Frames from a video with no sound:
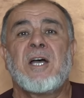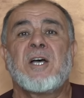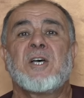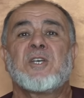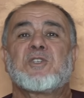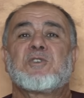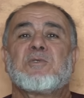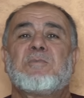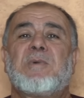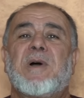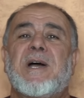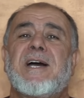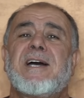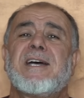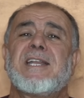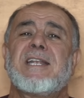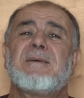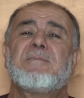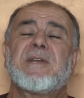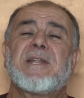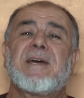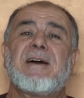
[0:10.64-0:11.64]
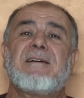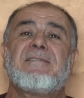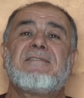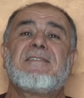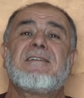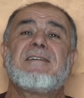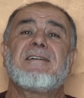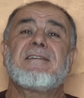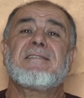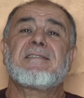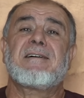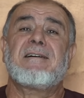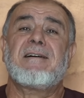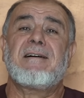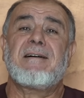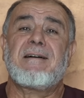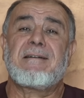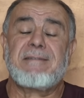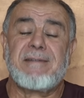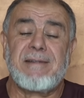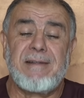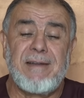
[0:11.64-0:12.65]
سبحان من
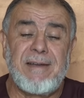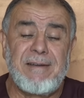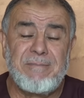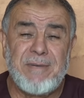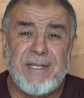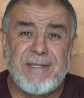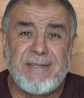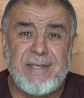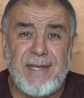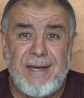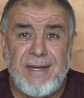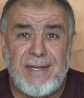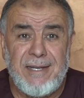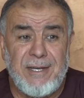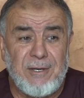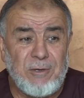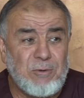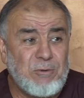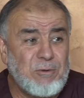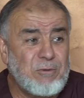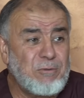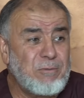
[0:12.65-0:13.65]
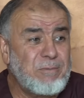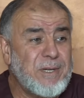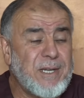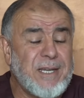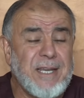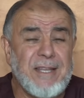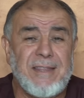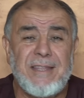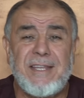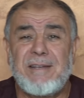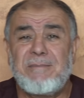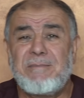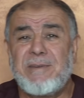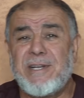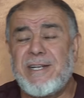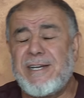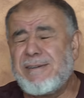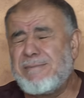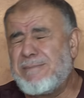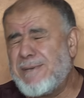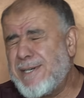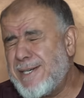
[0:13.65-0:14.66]
أفاض الرحمة على قلوب كثير من
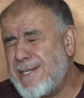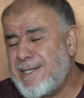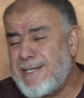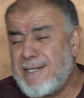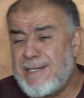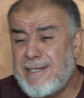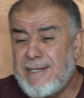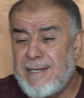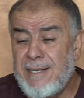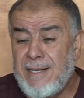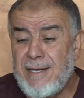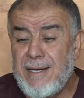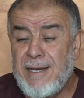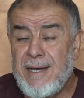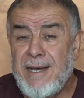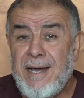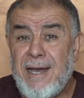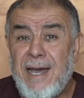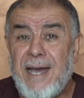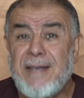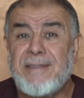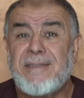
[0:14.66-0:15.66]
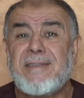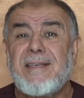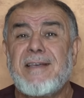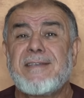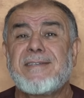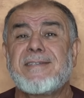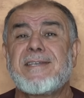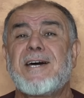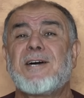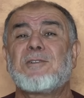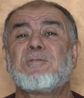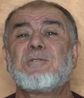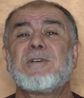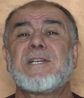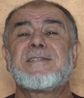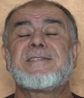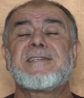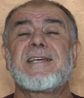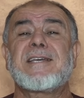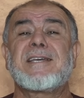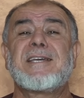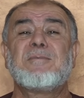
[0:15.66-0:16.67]
عباده حتى صاروا
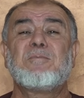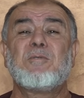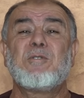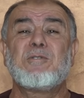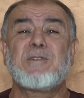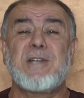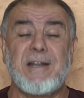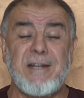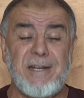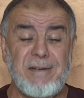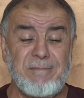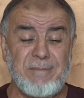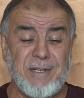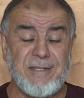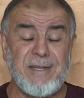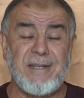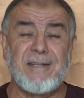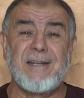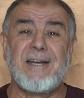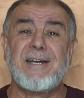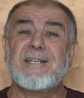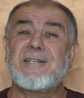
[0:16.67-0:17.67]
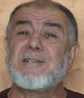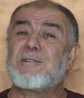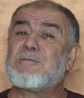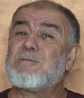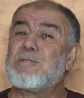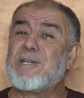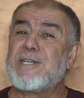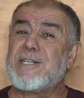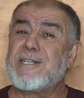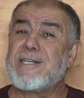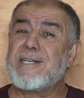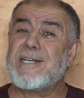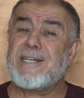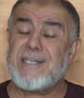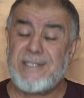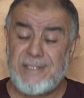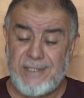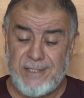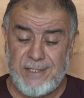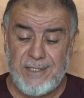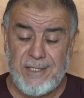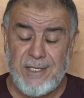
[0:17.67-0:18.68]
ينسكبون رحمة على كل
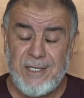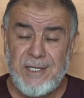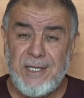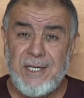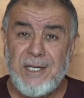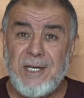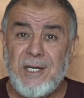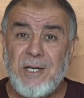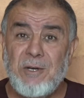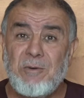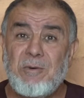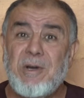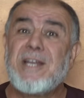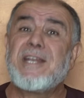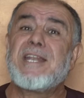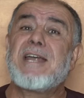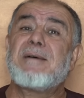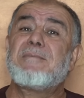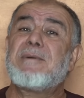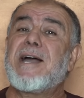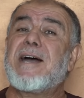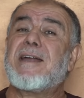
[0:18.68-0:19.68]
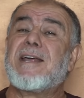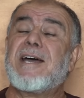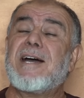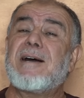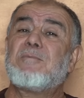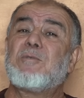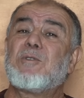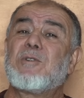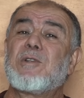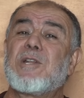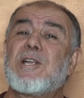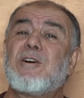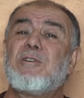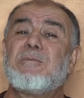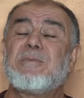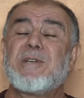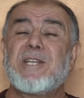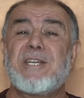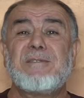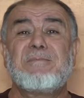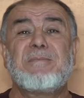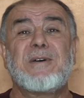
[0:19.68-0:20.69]
الناس وإنما يرحم الله
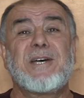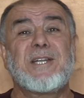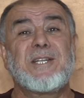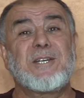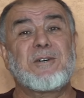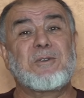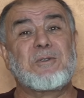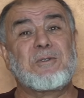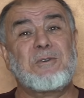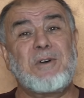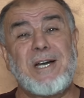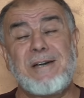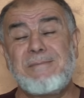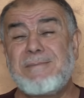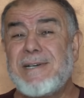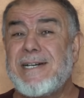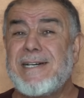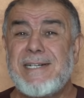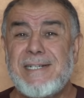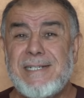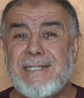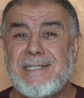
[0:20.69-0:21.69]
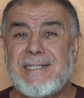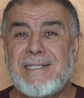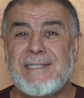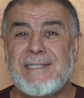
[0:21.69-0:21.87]
من عباده الرحماء